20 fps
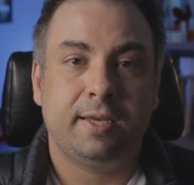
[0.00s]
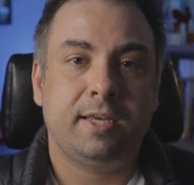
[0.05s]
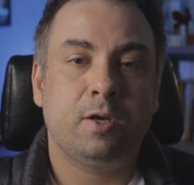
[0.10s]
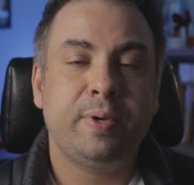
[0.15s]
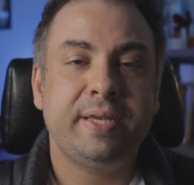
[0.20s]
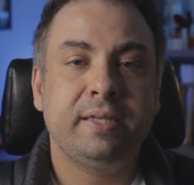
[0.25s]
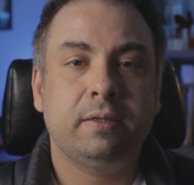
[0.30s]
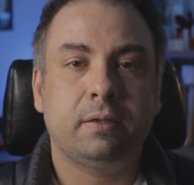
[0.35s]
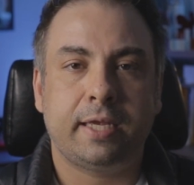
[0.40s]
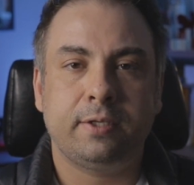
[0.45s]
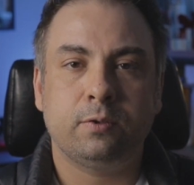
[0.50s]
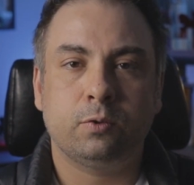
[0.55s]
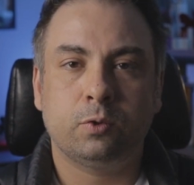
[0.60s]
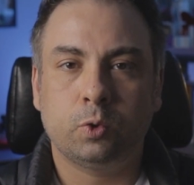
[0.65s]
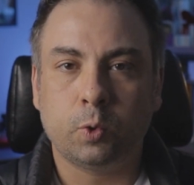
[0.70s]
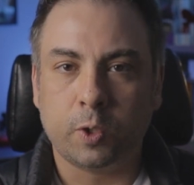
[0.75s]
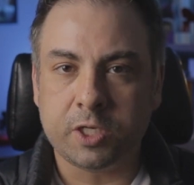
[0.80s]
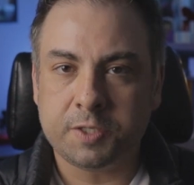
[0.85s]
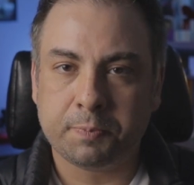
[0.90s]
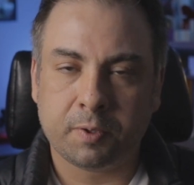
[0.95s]
eu entendo
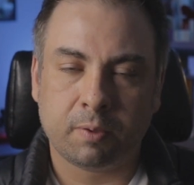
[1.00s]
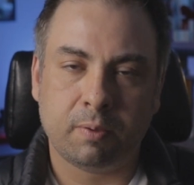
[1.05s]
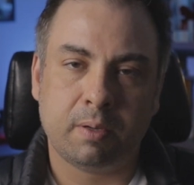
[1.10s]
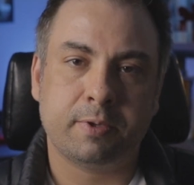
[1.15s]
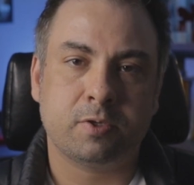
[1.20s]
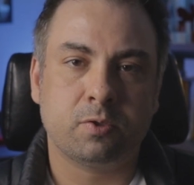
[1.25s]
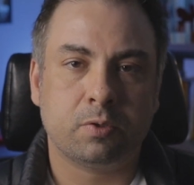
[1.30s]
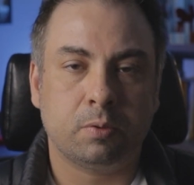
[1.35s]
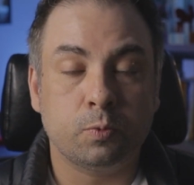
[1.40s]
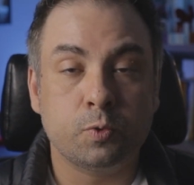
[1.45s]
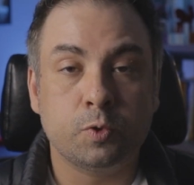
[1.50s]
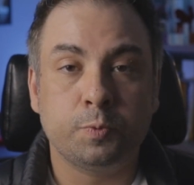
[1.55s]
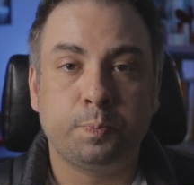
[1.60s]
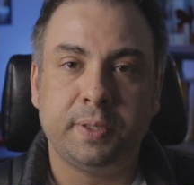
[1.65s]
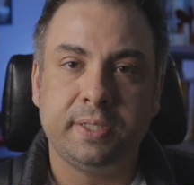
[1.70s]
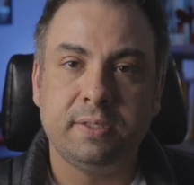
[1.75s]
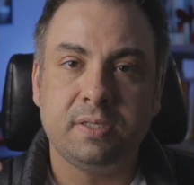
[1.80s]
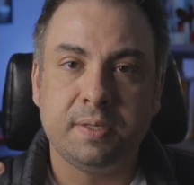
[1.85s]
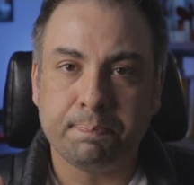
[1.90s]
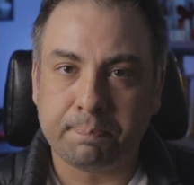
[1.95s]
dois problemas como os
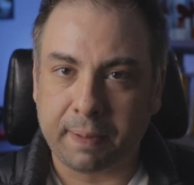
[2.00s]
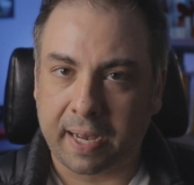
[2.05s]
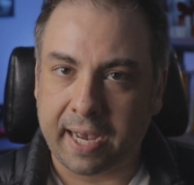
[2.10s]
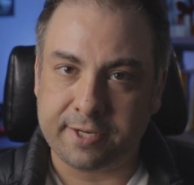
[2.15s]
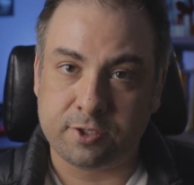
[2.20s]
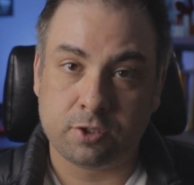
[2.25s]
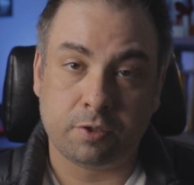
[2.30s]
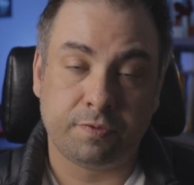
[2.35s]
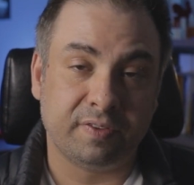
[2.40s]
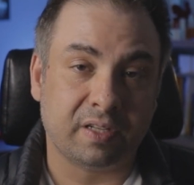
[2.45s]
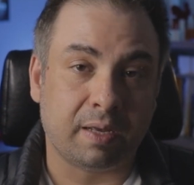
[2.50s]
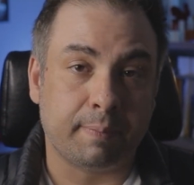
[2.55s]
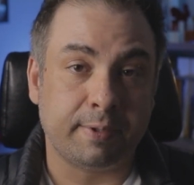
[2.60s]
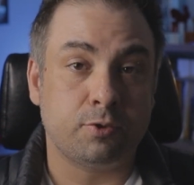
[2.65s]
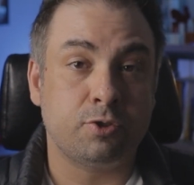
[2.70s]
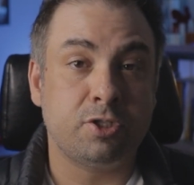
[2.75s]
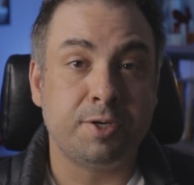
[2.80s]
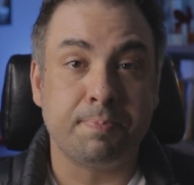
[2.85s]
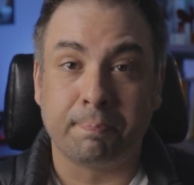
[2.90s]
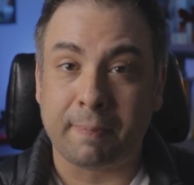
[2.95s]
principais de
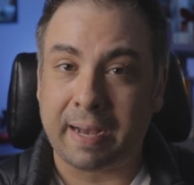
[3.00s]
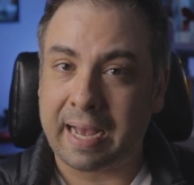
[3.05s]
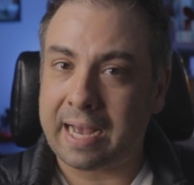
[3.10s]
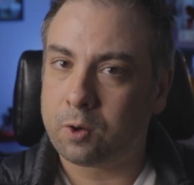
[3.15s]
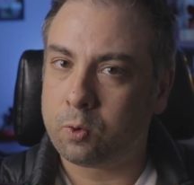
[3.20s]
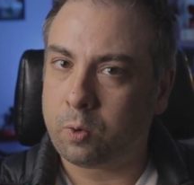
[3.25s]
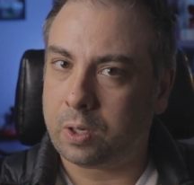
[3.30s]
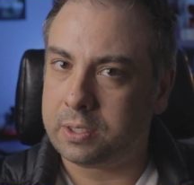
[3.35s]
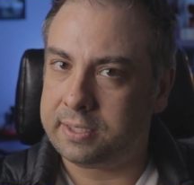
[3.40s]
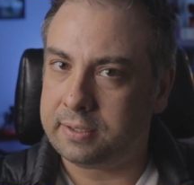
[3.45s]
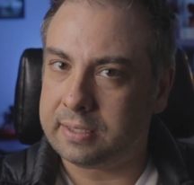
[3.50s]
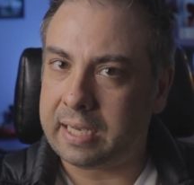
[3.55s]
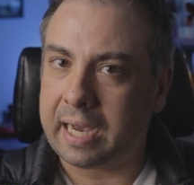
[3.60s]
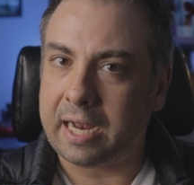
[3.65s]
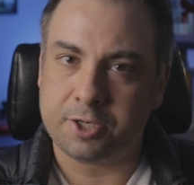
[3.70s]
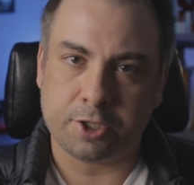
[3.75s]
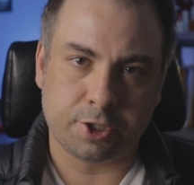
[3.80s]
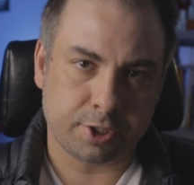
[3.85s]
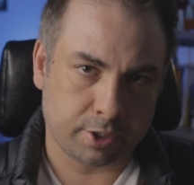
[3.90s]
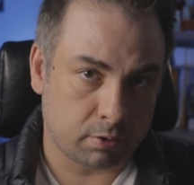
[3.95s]
filamento de má
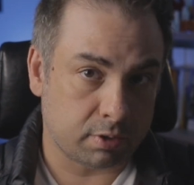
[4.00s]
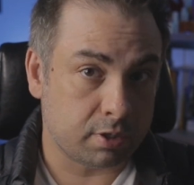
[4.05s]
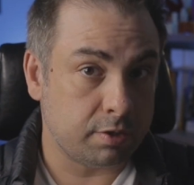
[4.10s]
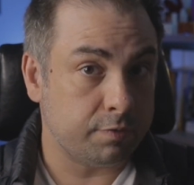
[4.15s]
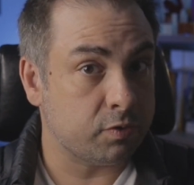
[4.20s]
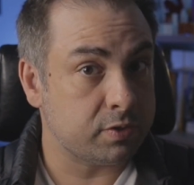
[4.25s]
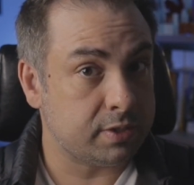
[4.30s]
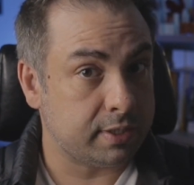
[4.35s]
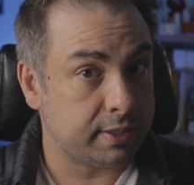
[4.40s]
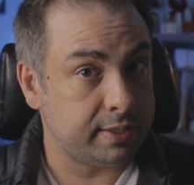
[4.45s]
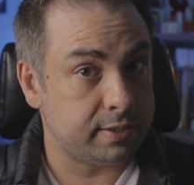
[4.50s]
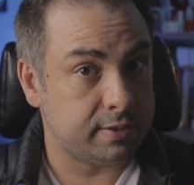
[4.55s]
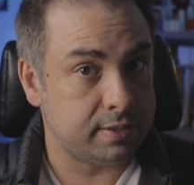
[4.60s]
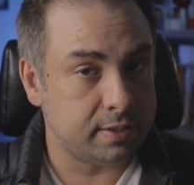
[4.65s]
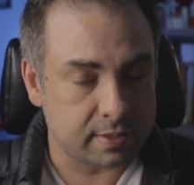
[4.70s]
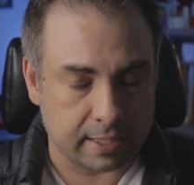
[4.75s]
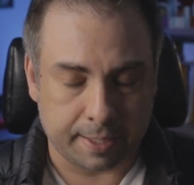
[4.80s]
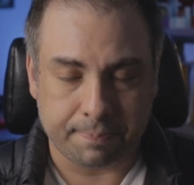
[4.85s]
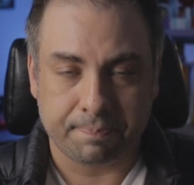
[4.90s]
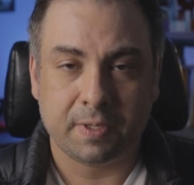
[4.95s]
qualidade, acho que é o que você quis
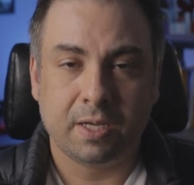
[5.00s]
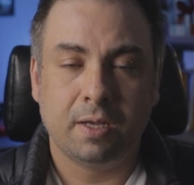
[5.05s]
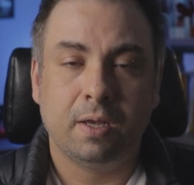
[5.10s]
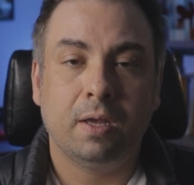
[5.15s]
dizer.